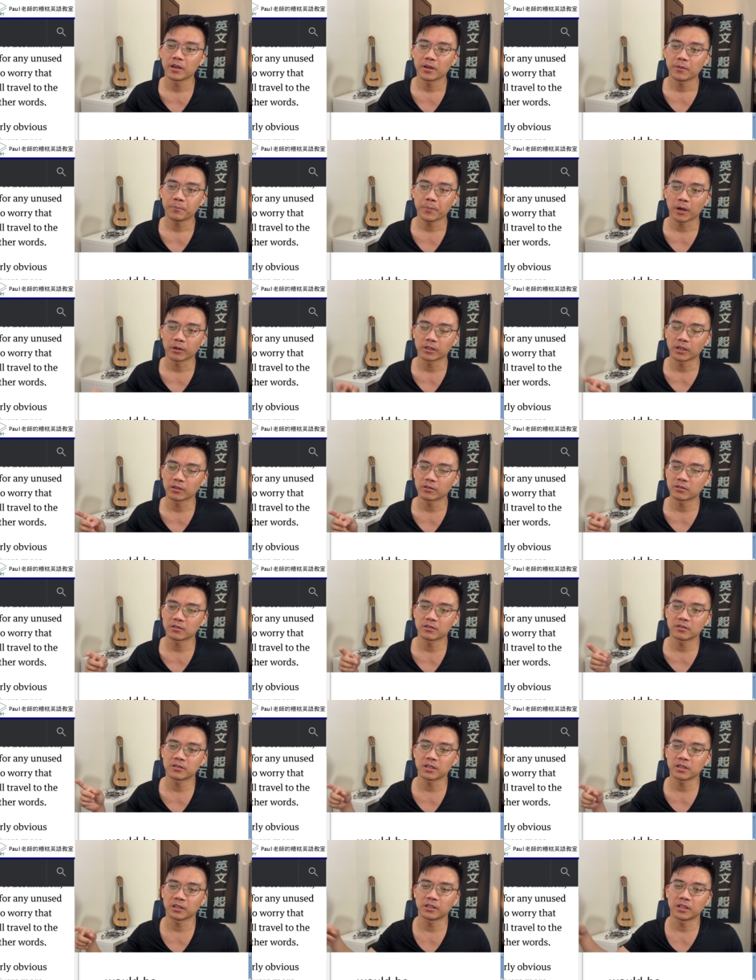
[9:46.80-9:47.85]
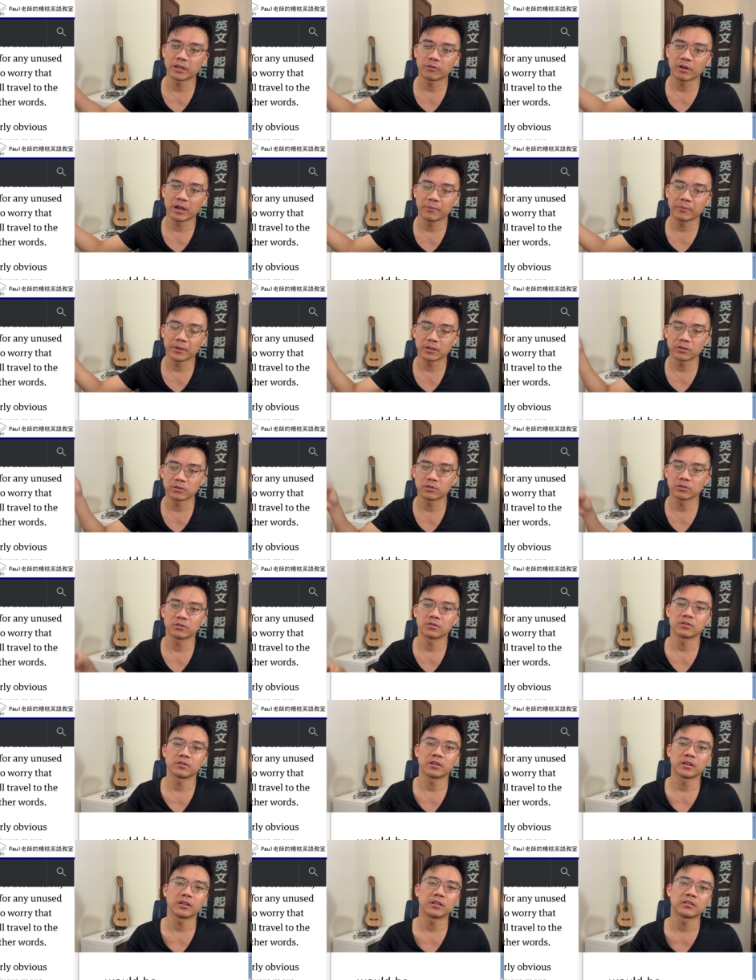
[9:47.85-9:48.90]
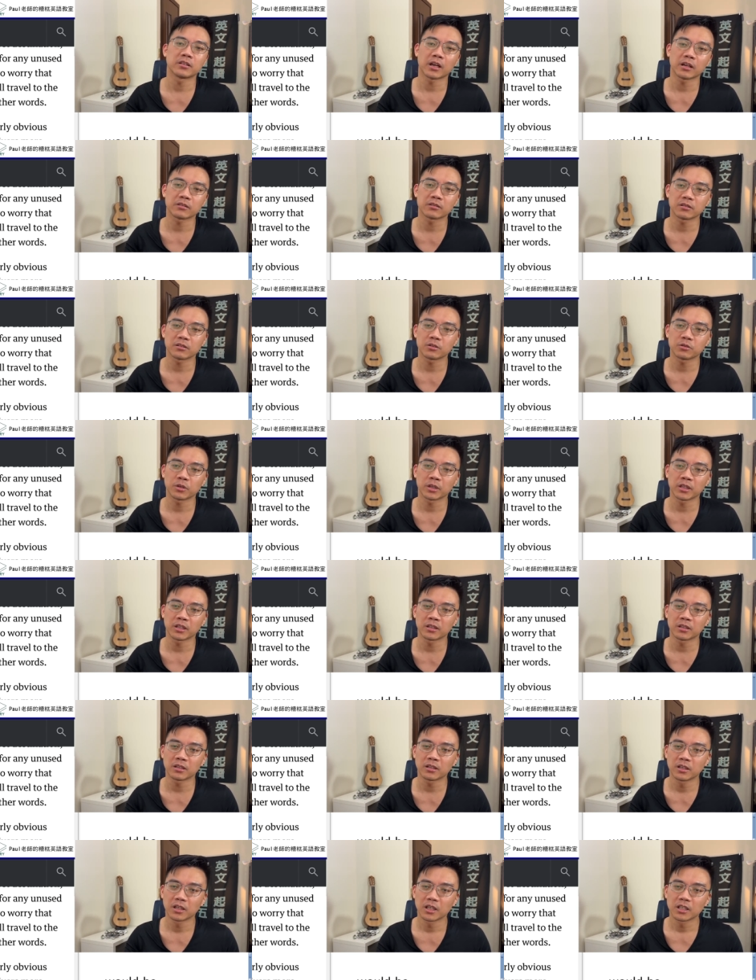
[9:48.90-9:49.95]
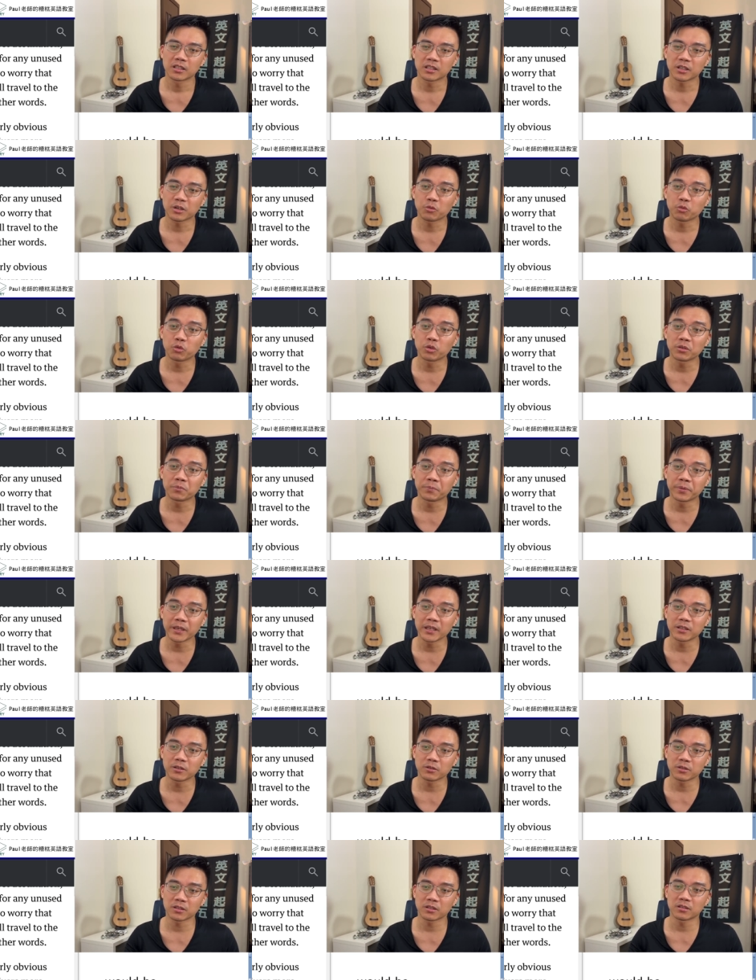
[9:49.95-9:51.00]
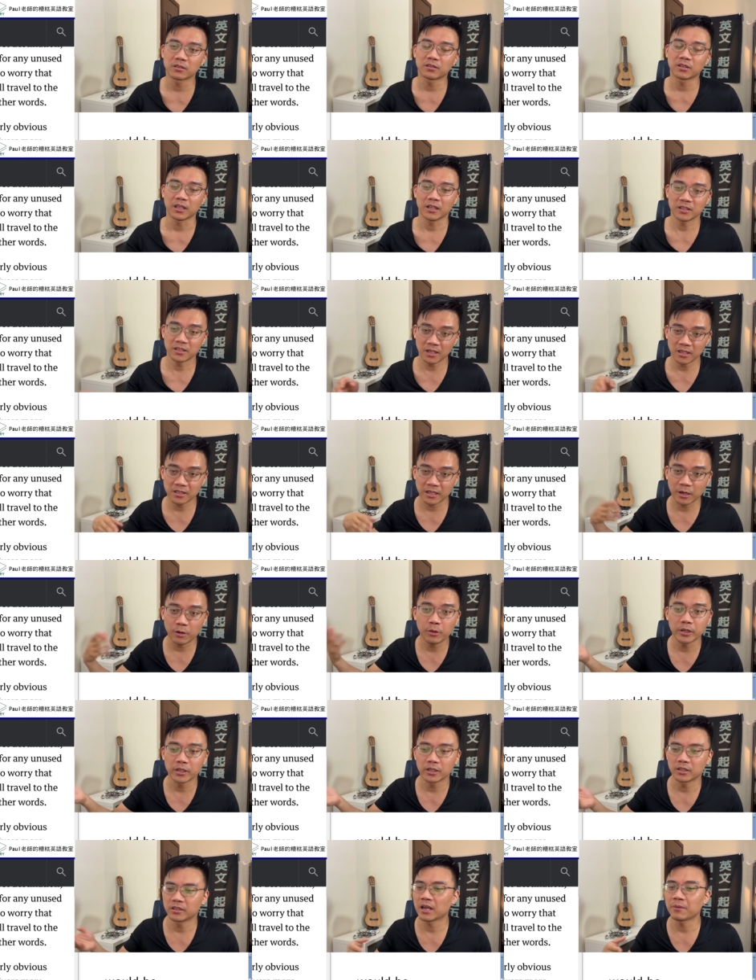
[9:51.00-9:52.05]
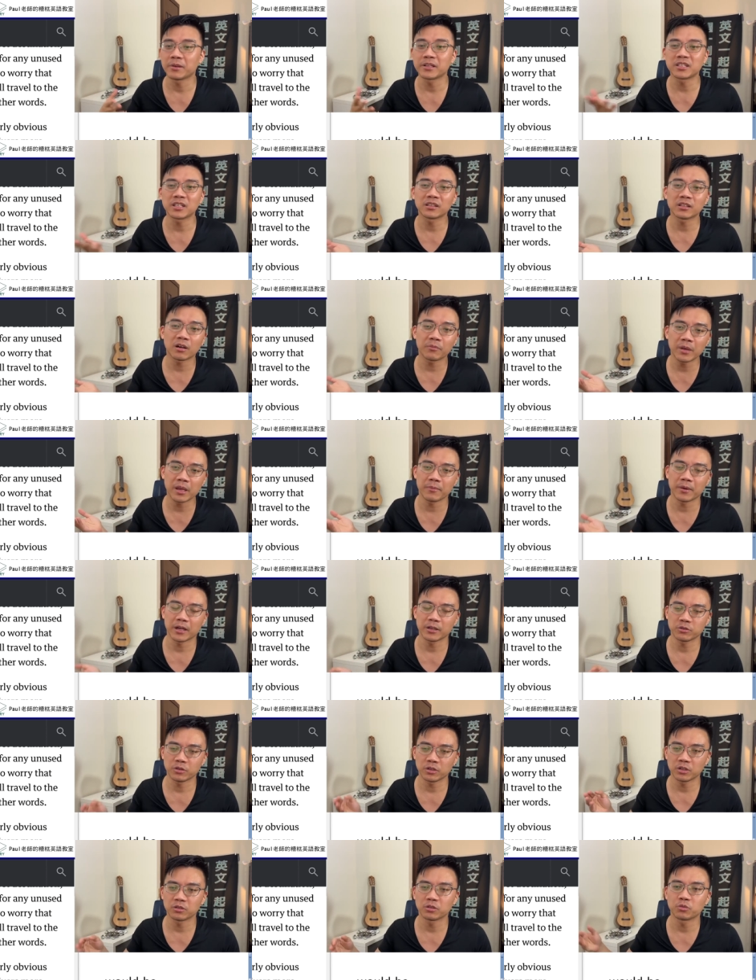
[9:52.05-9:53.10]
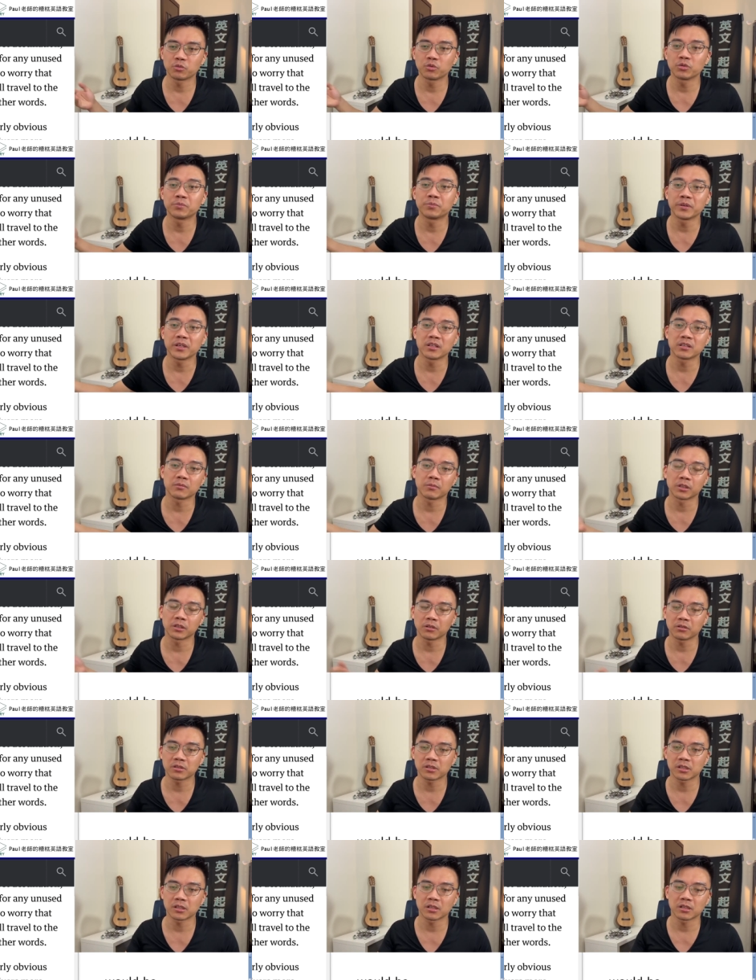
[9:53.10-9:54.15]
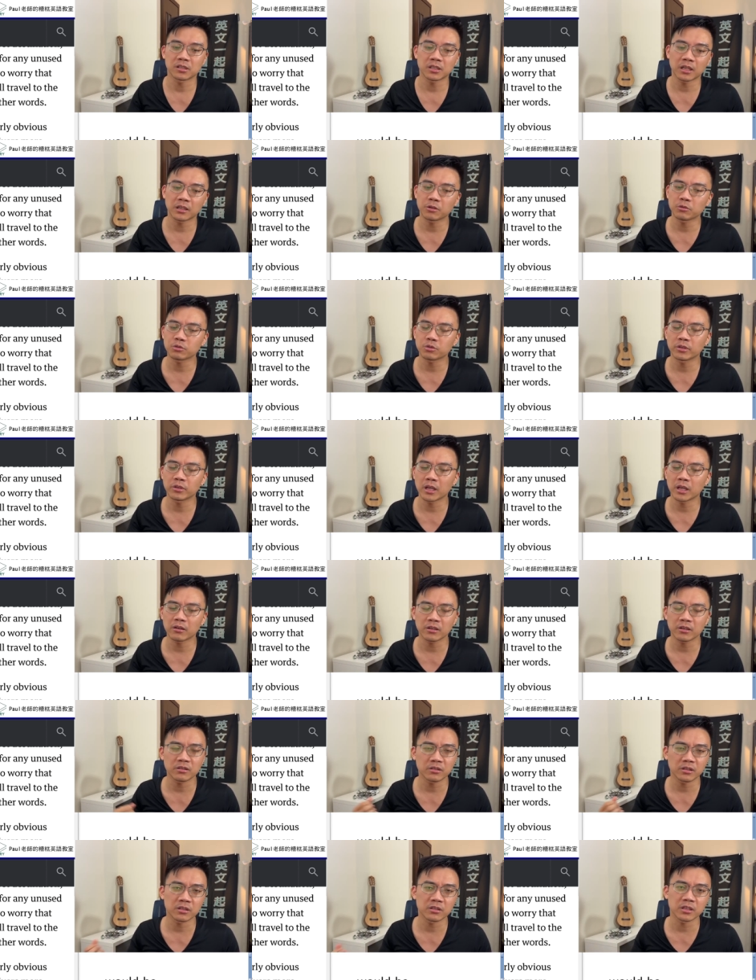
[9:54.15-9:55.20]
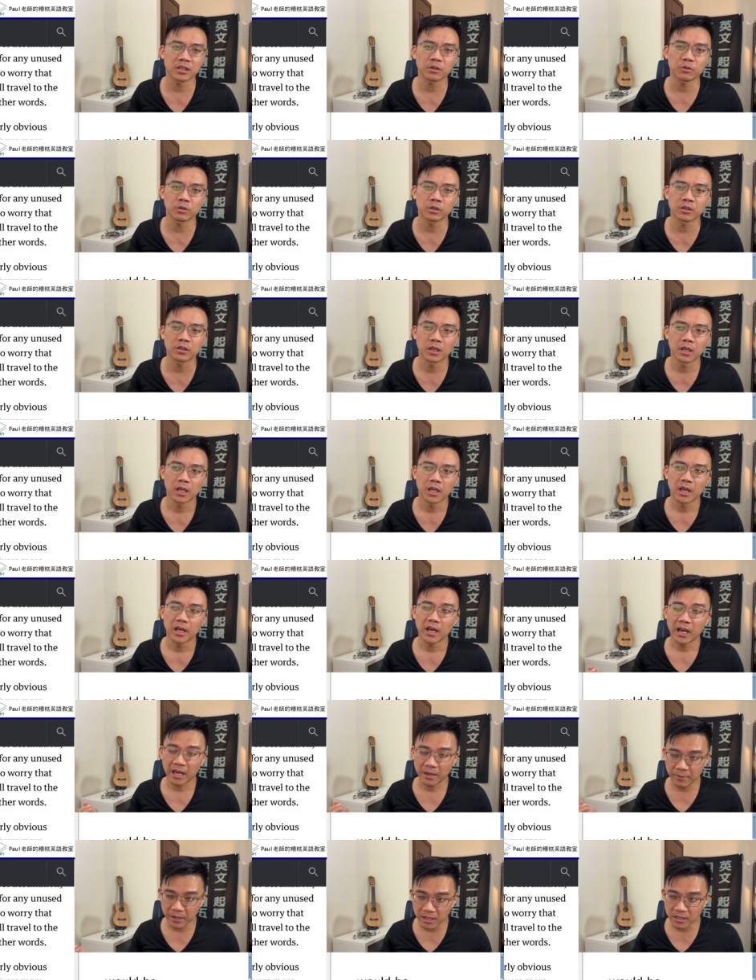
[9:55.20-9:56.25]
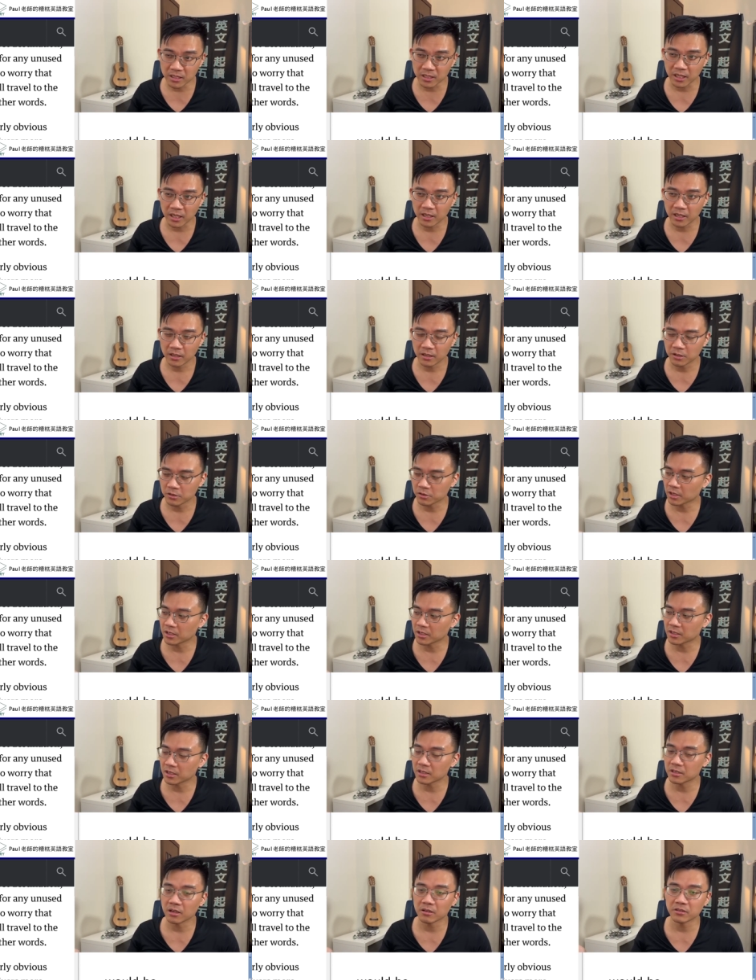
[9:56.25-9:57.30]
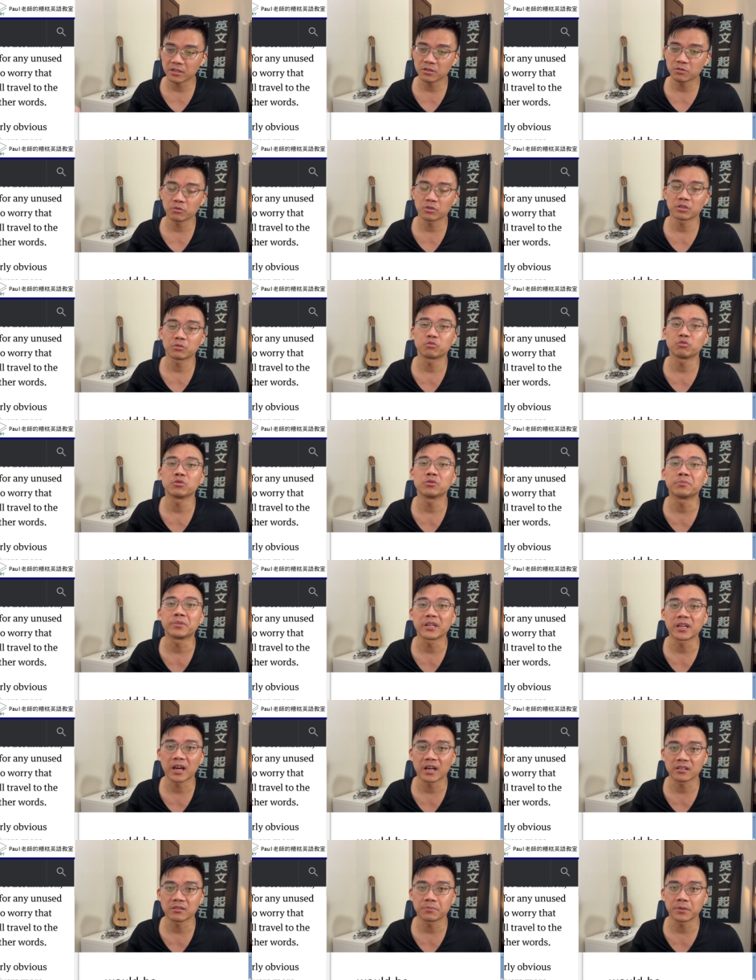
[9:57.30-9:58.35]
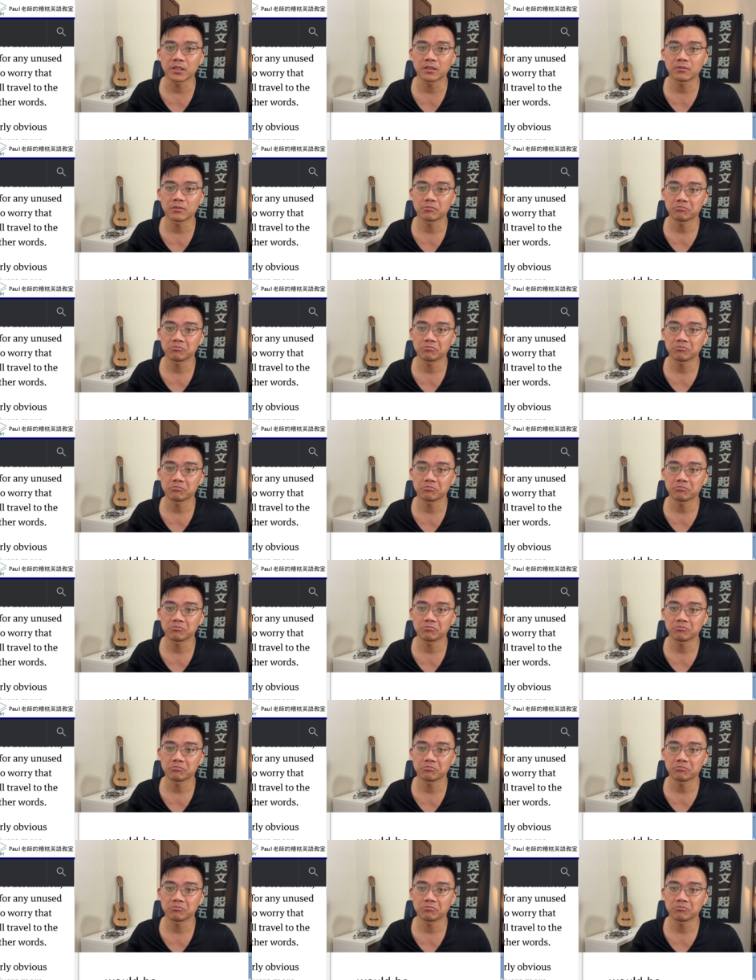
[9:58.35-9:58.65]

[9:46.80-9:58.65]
跑到城的另外一边去之类的这样子。所以你的这个 would be 就是等一下才会的，你还没见到面嘛。所以有的 would be 什么东西的，像例如说你要跟谁结婚，还没结，你就可以介绍，这是我的 would be husband。